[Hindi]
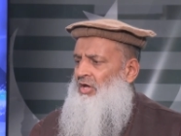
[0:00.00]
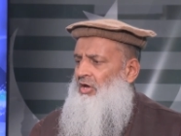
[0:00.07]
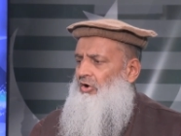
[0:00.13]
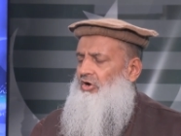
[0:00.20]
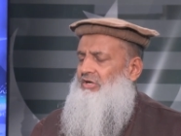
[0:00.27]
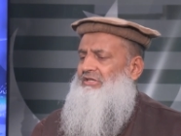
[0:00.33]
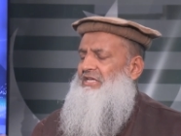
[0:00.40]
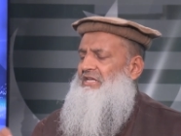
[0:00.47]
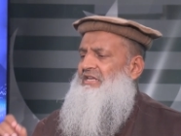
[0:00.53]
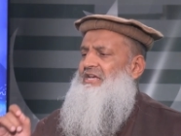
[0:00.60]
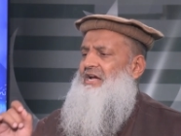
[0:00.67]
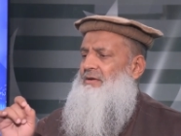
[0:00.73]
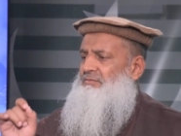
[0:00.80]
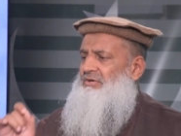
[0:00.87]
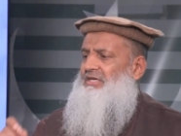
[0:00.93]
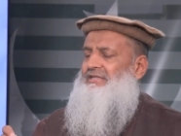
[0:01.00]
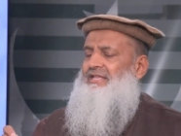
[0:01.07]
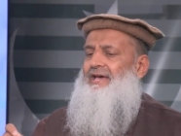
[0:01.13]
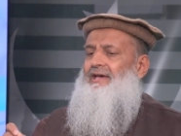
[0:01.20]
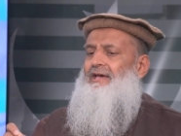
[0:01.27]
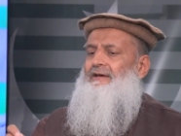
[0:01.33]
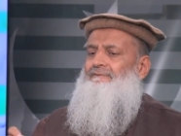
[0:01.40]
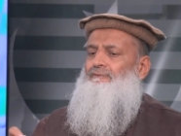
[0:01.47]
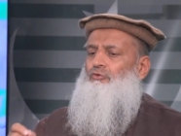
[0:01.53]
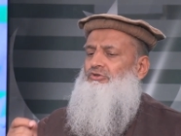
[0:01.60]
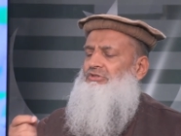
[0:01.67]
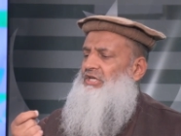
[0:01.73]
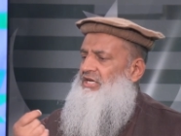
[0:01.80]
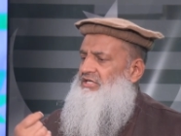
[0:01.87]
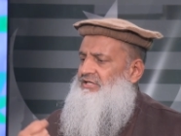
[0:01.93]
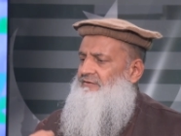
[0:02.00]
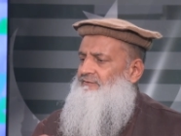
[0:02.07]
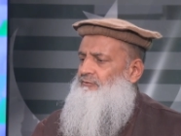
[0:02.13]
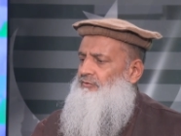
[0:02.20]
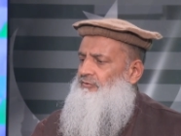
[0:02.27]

और दीनी हमीयत है वो सिरे से